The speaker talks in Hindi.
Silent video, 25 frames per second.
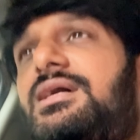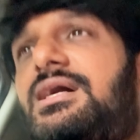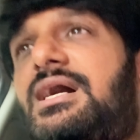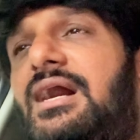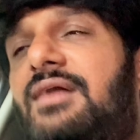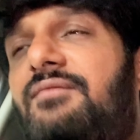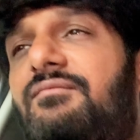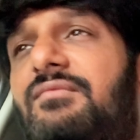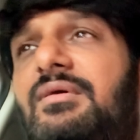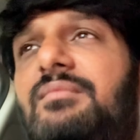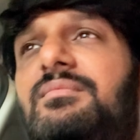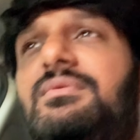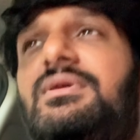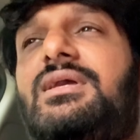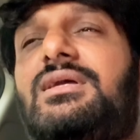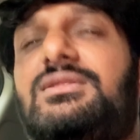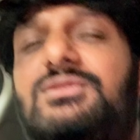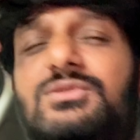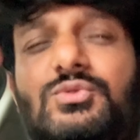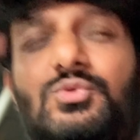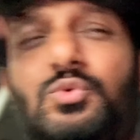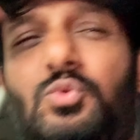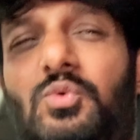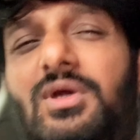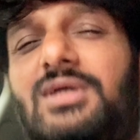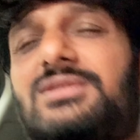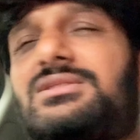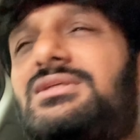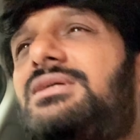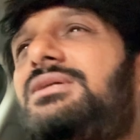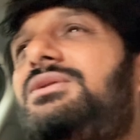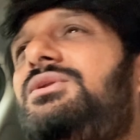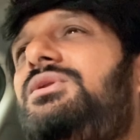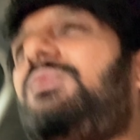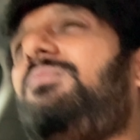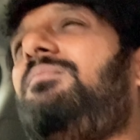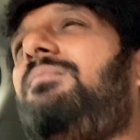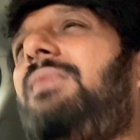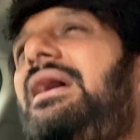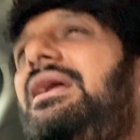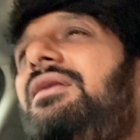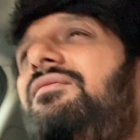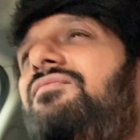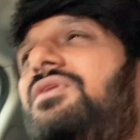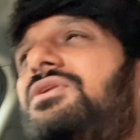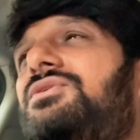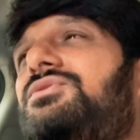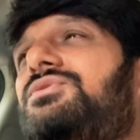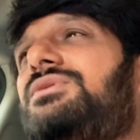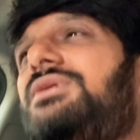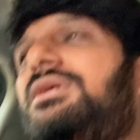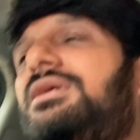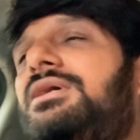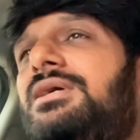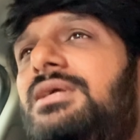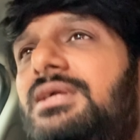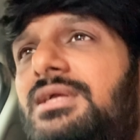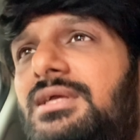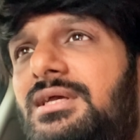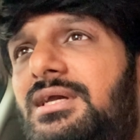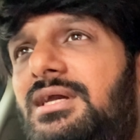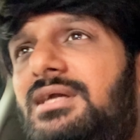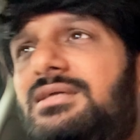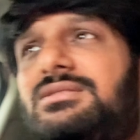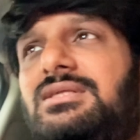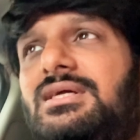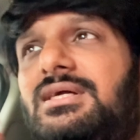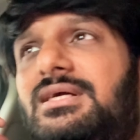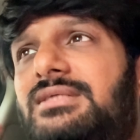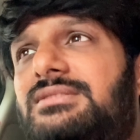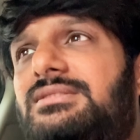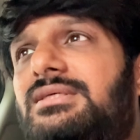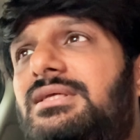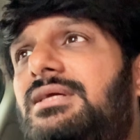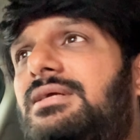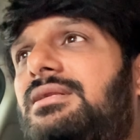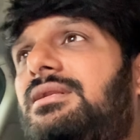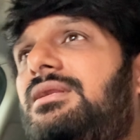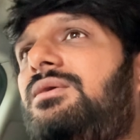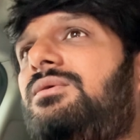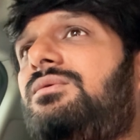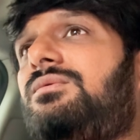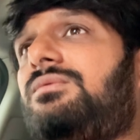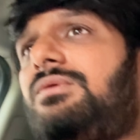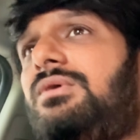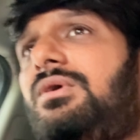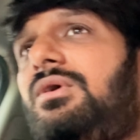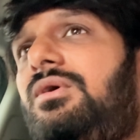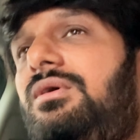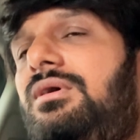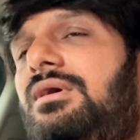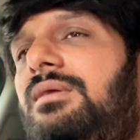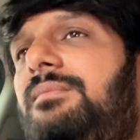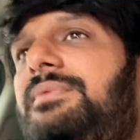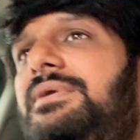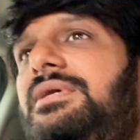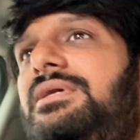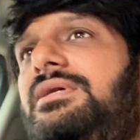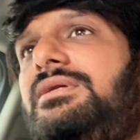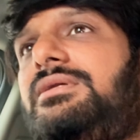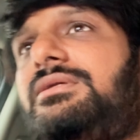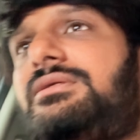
काम वाम किया तो थोड़ा सा नहीं माइंड फ्रेश हो जाए इसलिए घर से निकला हूँ तो अभी